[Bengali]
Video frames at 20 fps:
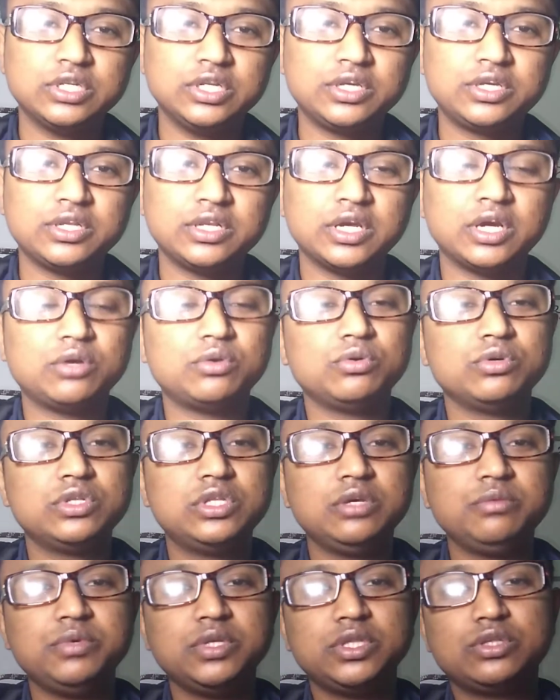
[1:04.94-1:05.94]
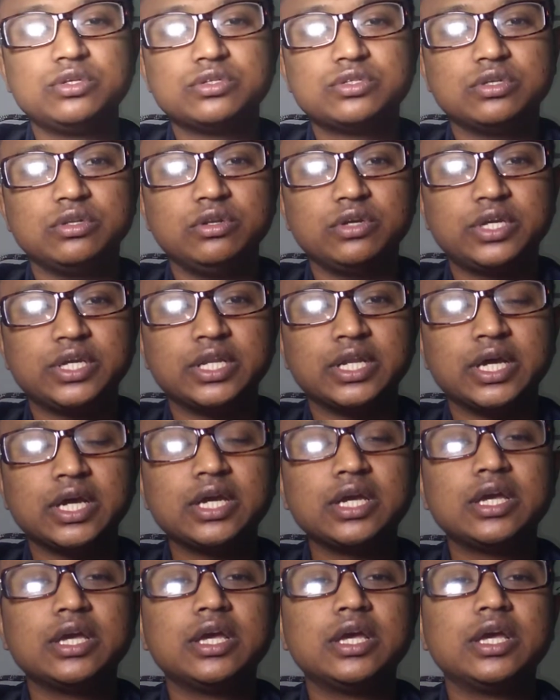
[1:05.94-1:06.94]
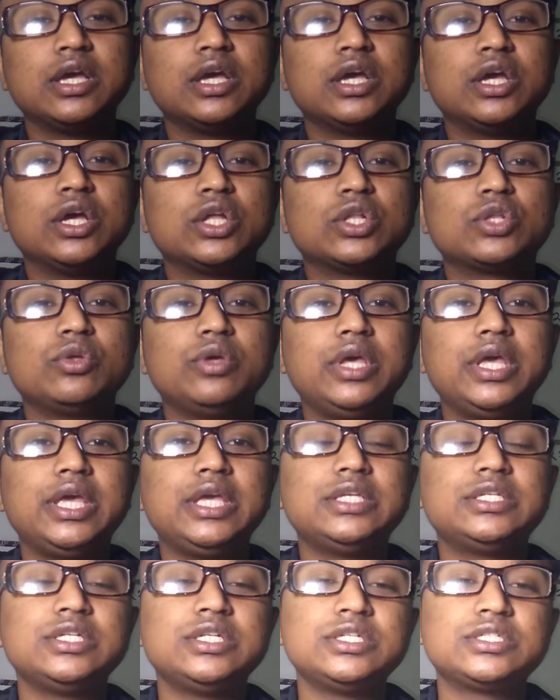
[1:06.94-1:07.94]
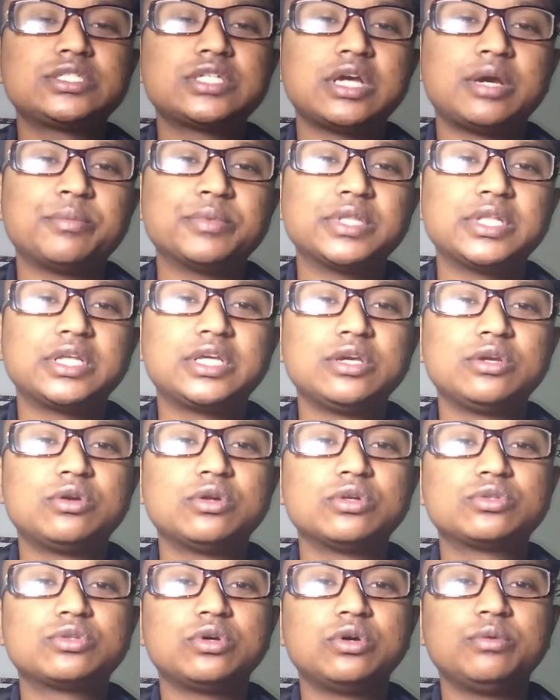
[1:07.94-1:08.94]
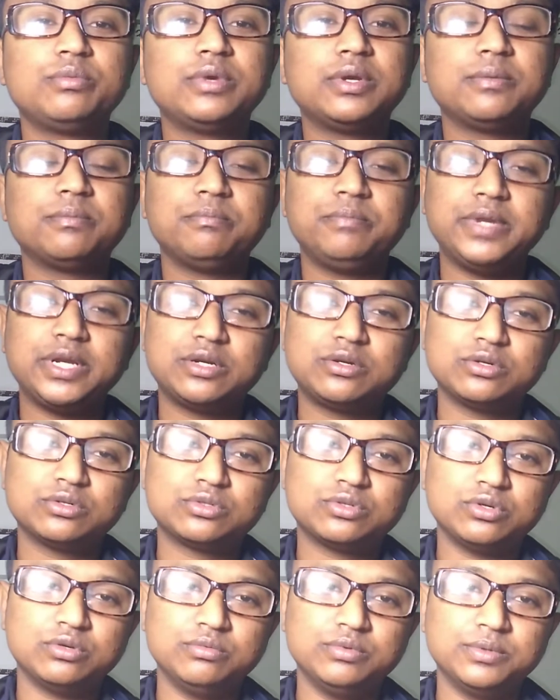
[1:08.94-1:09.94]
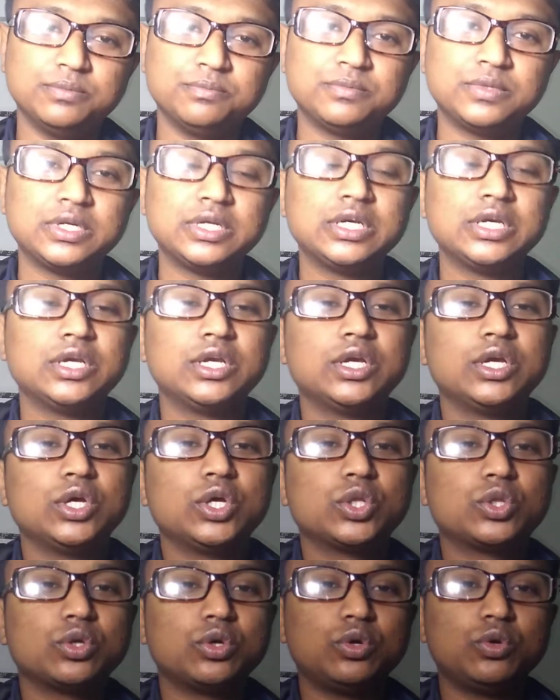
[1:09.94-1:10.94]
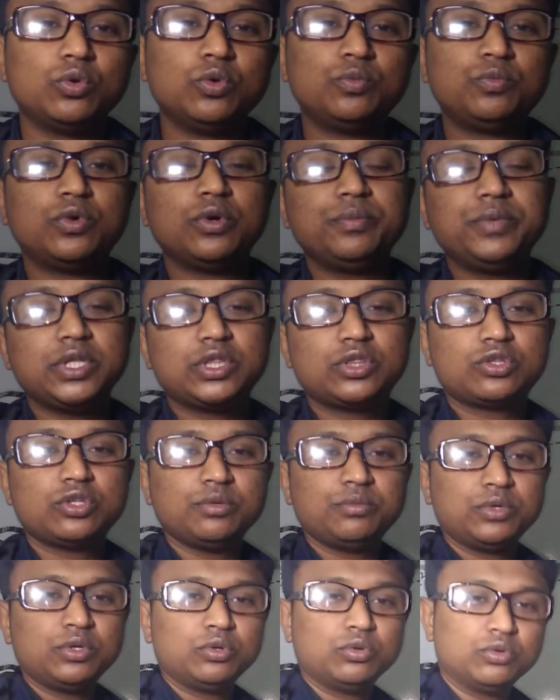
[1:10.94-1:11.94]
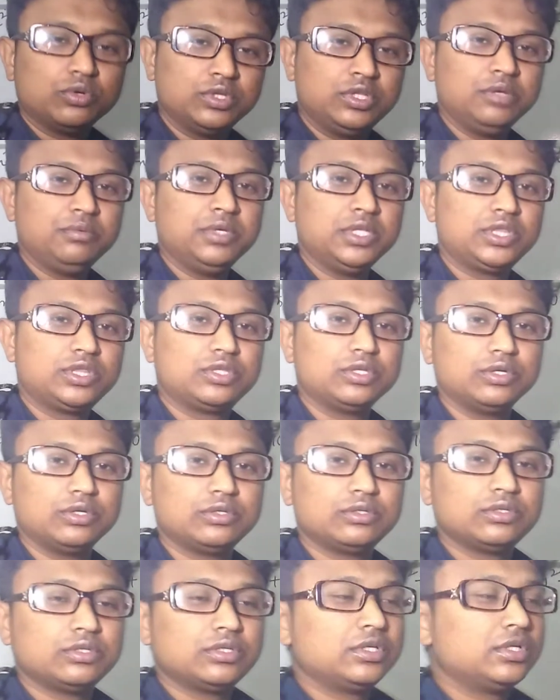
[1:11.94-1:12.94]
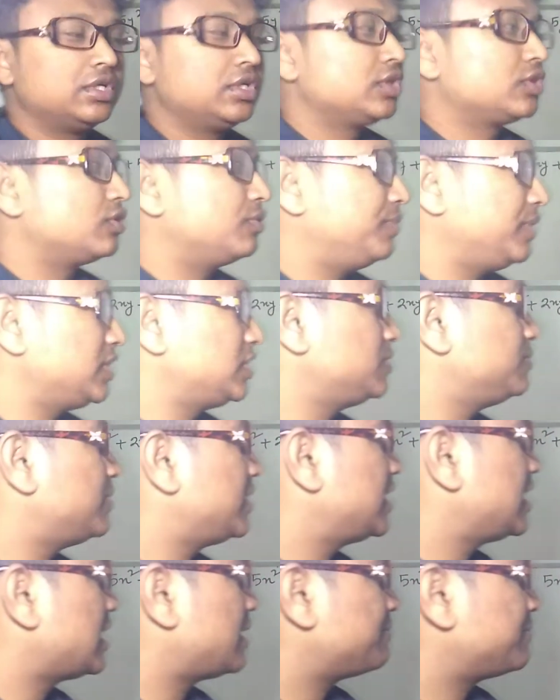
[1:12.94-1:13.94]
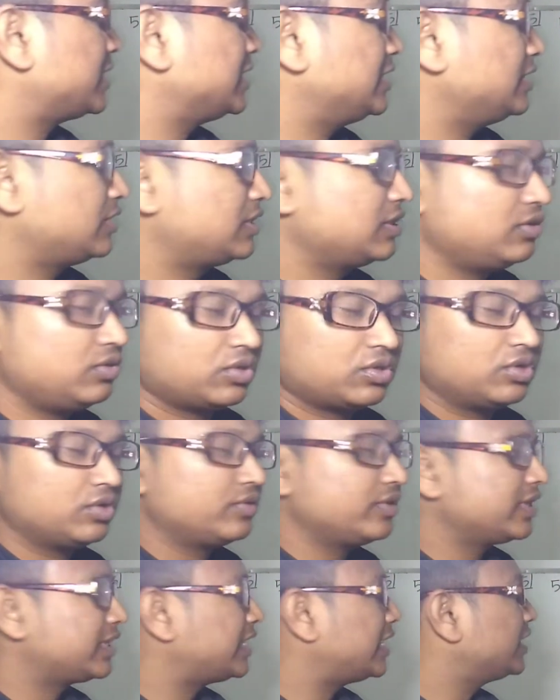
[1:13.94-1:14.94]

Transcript: ছিল কিনা অধিবৃত্ত ছিল কিনা তো এই জিনিসটা আমাদের কি করতে হবে বের করতে হবে তো উপবৃত্ত এবং অধিবৃত্ত তো বেশিরভাগই আমরা দেখি লক্ষ্য করে